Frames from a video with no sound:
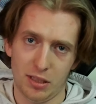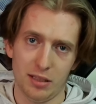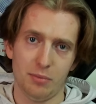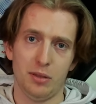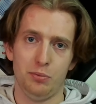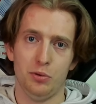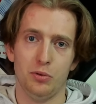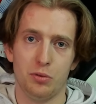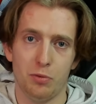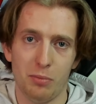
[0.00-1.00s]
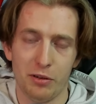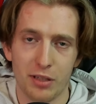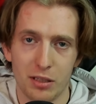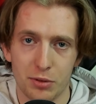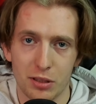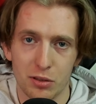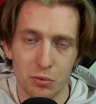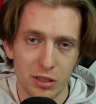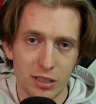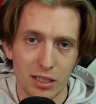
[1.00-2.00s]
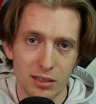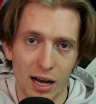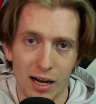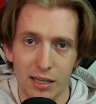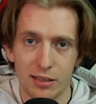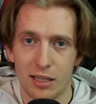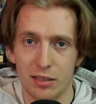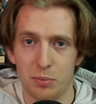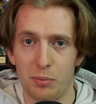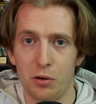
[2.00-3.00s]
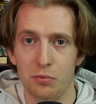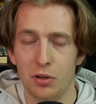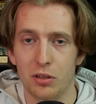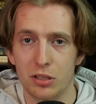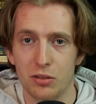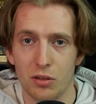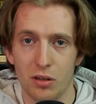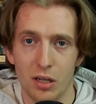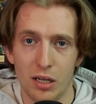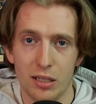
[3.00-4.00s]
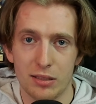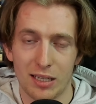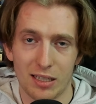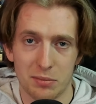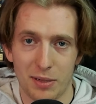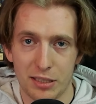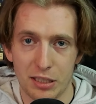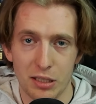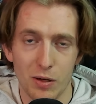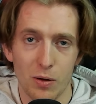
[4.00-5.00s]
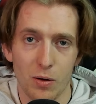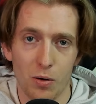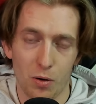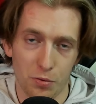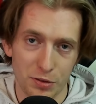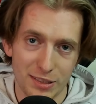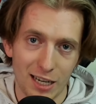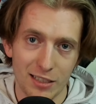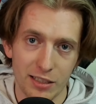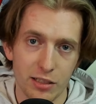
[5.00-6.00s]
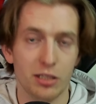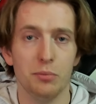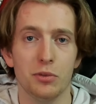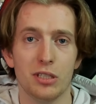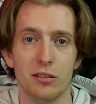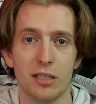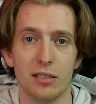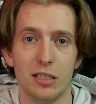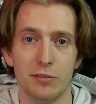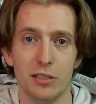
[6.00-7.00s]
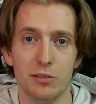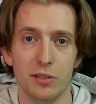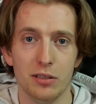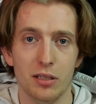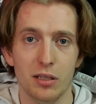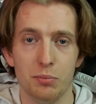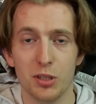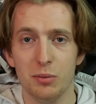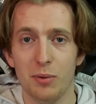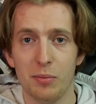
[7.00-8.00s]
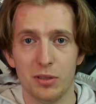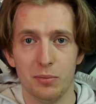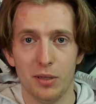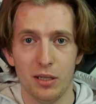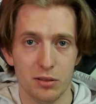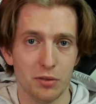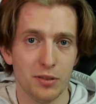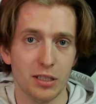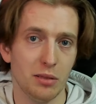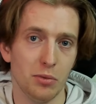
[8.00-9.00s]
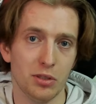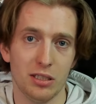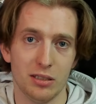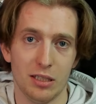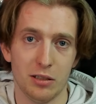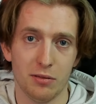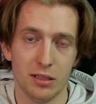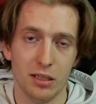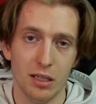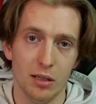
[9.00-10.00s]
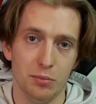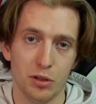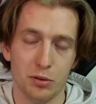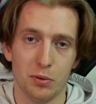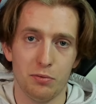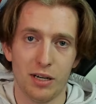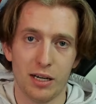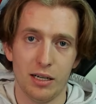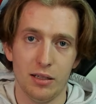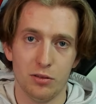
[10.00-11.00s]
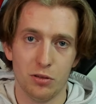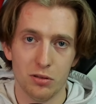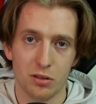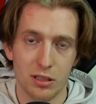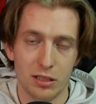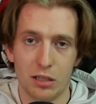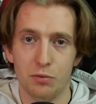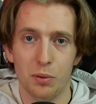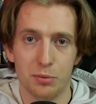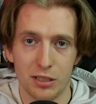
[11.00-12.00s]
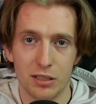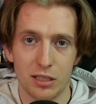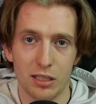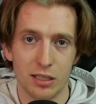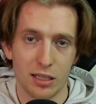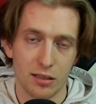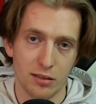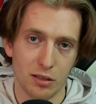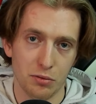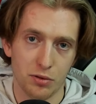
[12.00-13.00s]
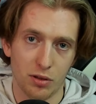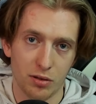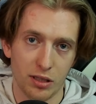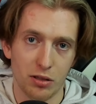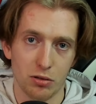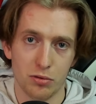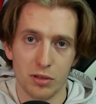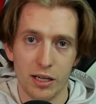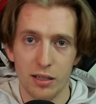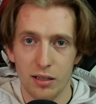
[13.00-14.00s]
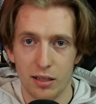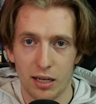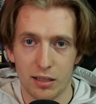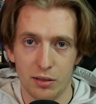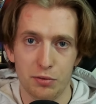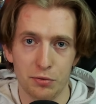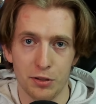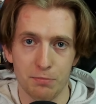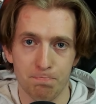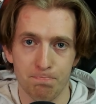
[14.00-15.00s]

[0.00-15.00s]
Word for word: Ten temat był już omawiany przez długi czas, ale teraz pomału wychodzi to coraz bardziej oficjalnie, jeżeli można to tak nazwać, więc pogdybamy sobie, co w tej grze może się znajdować, biorąc pod uwagę to, co się działo w poprzednich częściach, zarówno gier od 2K, jak i FIFA.